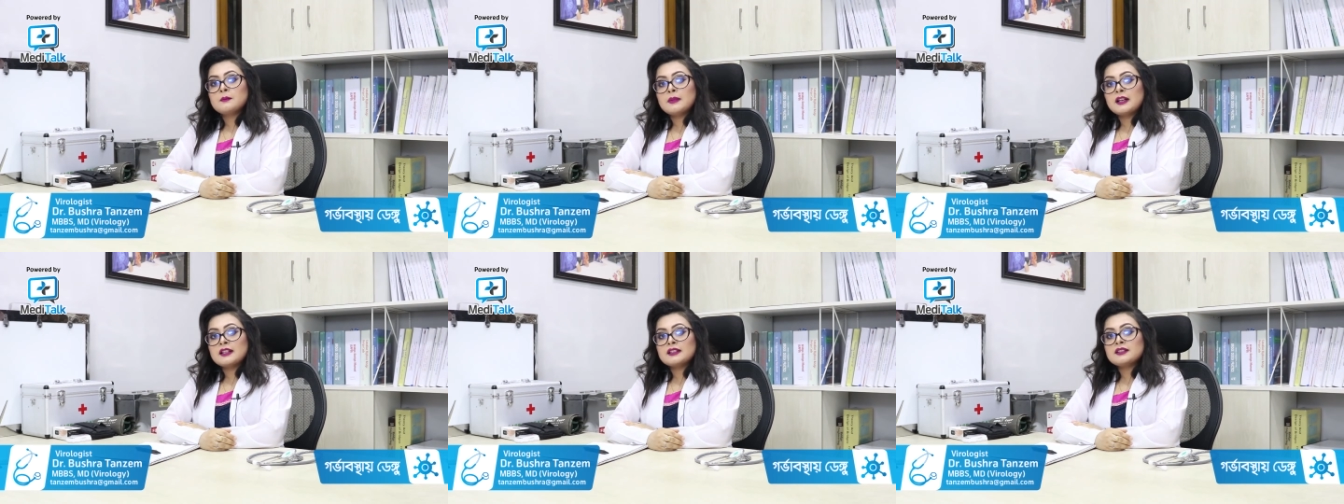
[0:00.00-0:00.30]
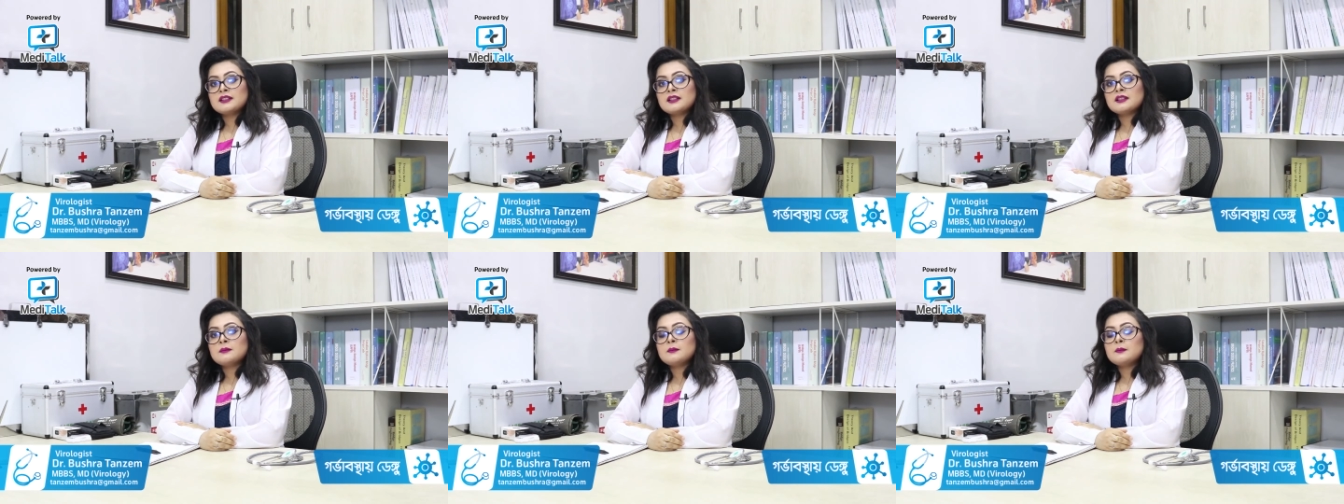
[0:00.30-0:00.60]

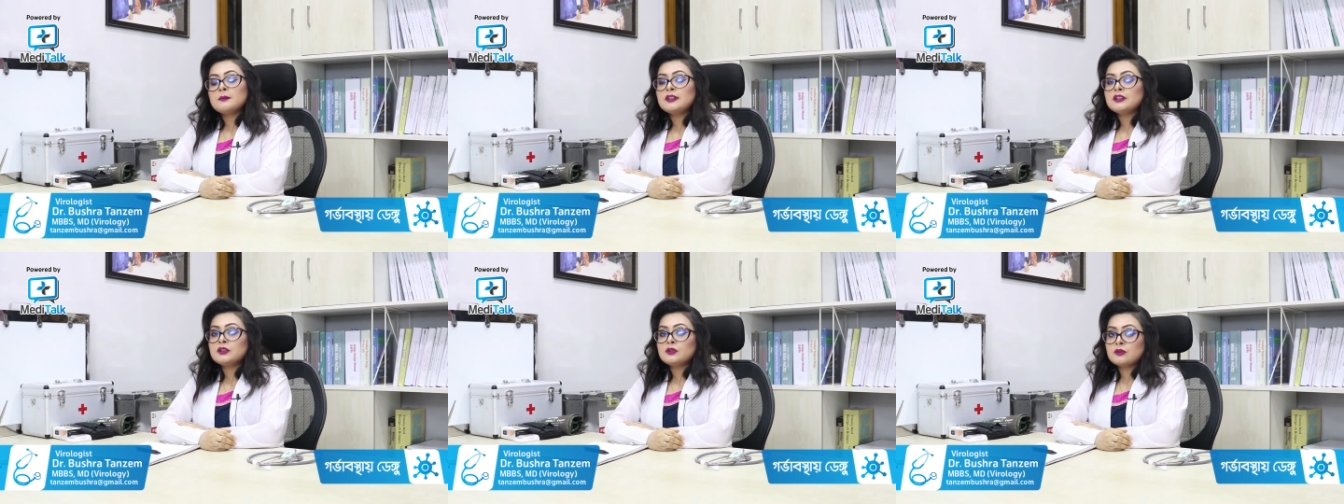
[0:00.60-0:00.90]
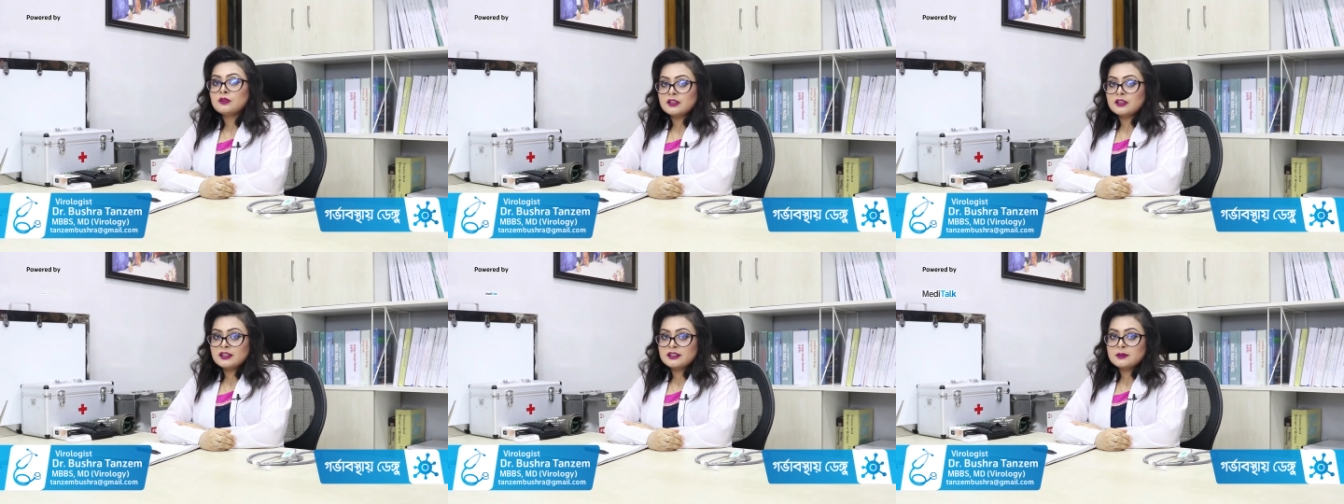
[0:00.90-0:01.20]
বাচ্চার মৃত্যু
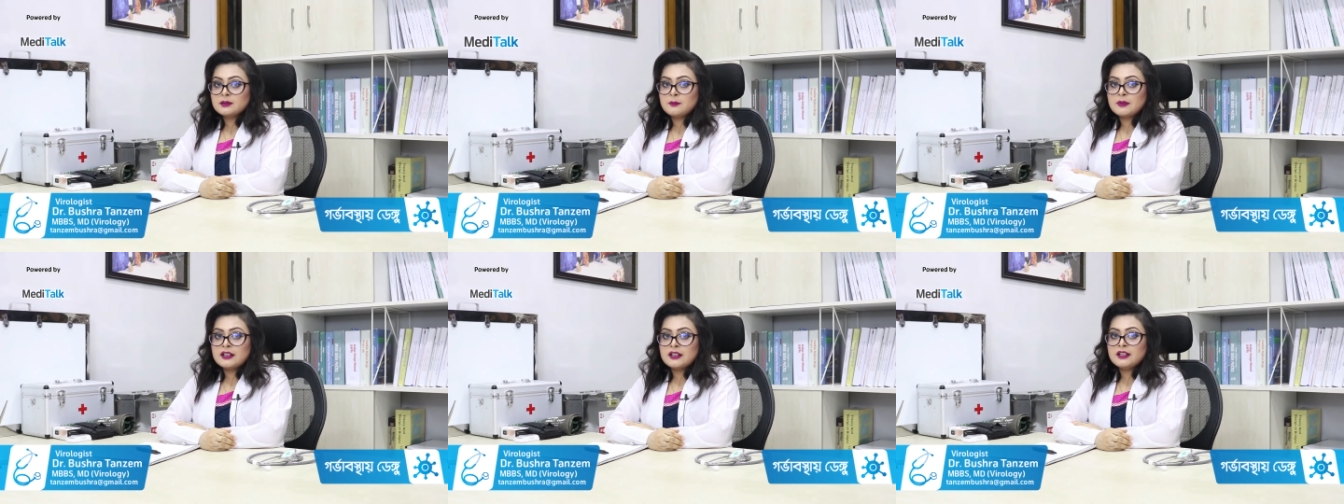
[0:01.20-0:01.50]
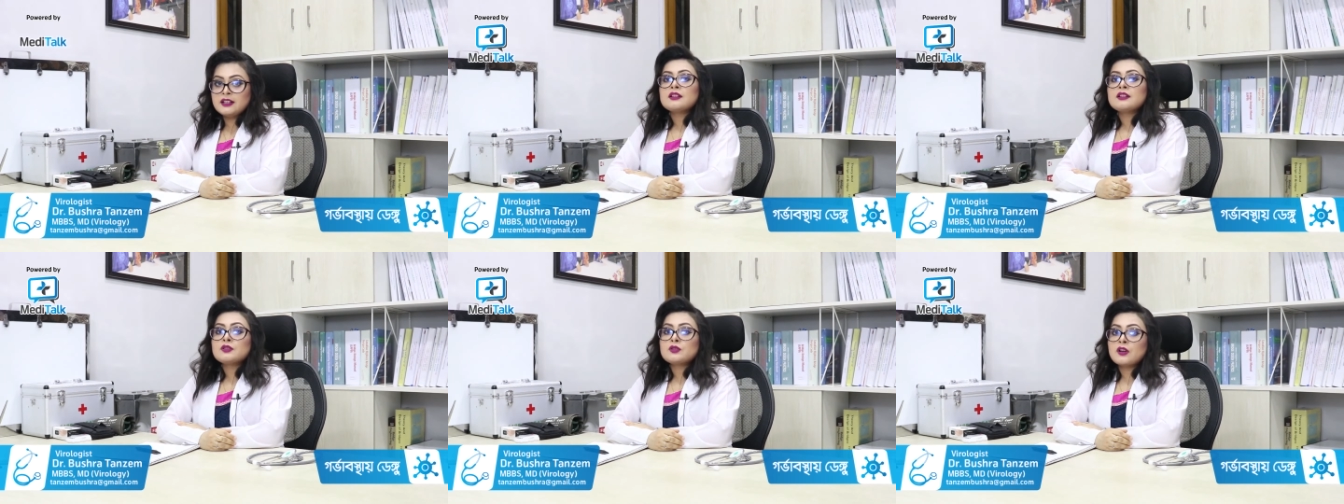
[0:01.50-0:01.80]
ঘটাতে
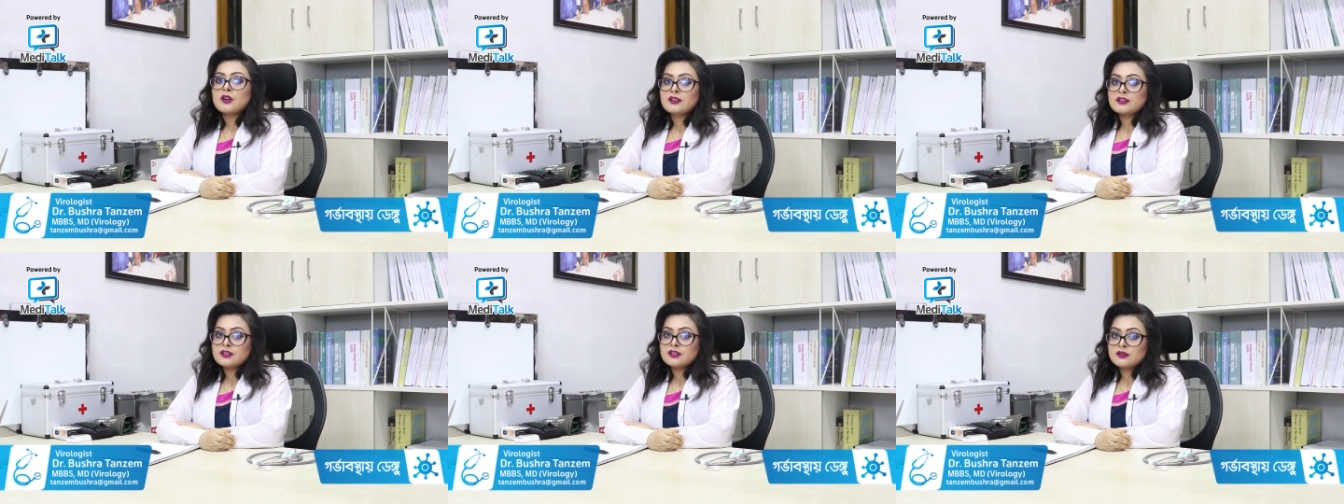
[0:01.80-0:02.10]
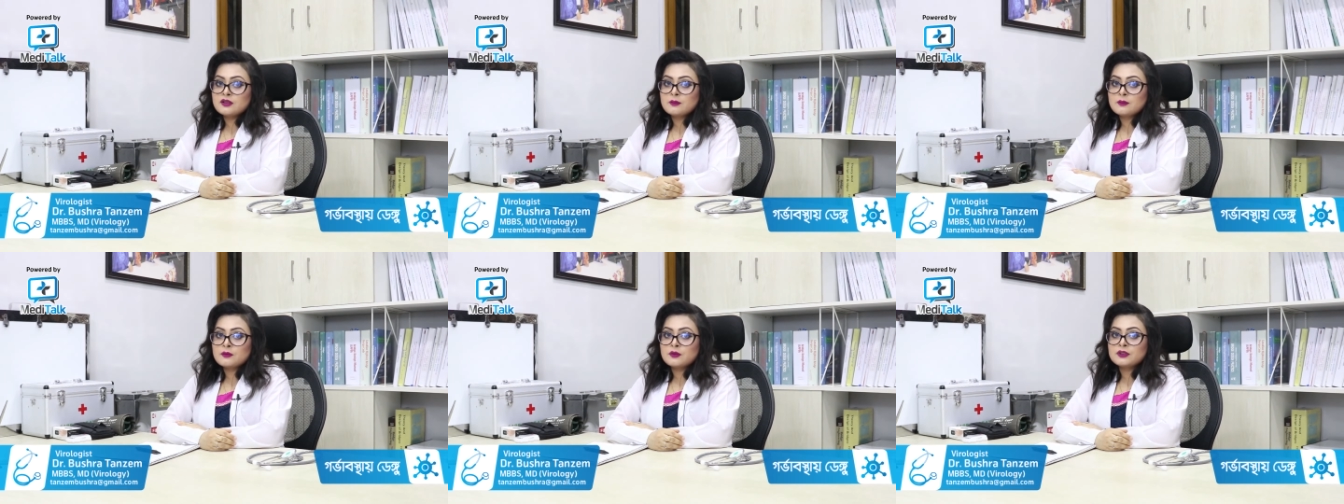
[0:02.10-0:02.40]
পারে শক
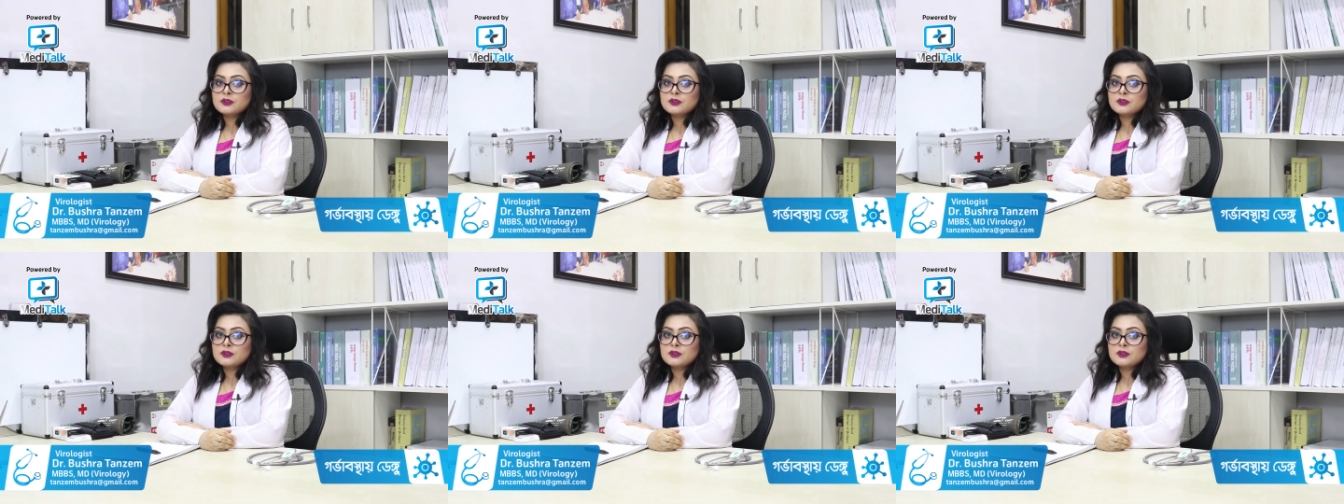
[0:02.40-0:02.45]
সিন্ডম